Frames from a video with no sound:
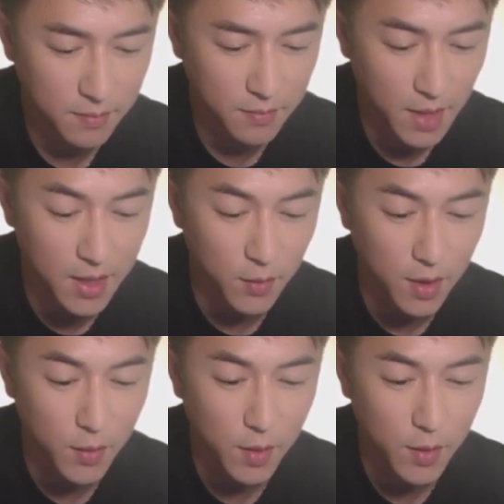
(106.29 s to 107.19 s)
哎，有了
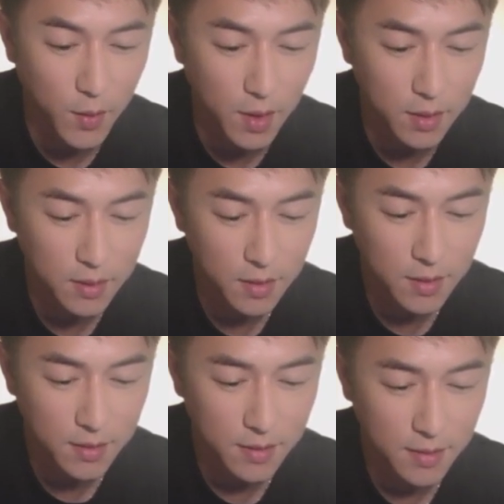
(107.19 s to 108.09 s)
有了有了，
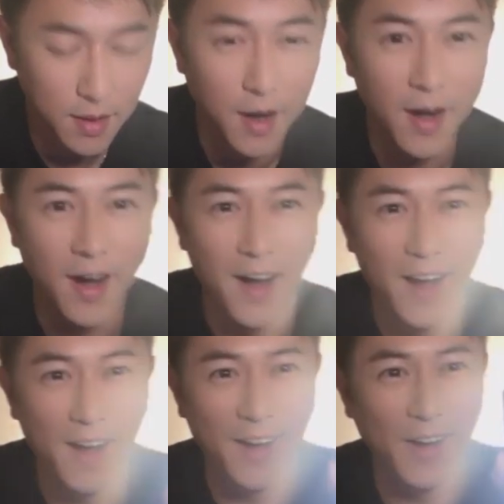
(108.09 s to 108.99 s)
哈哈
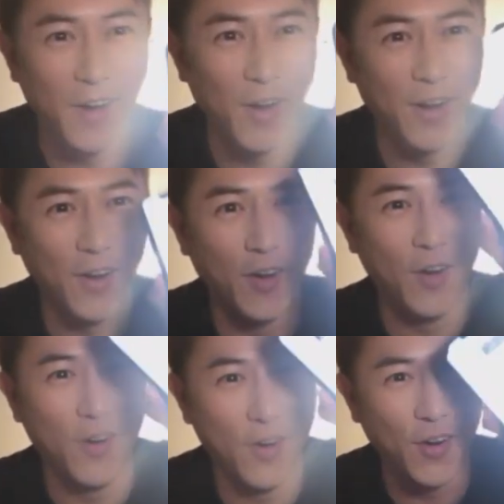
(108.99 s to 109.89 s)
哈哈哈
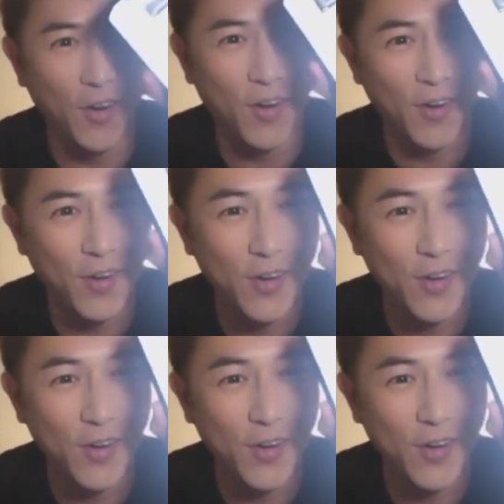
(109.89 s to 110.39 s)
哈！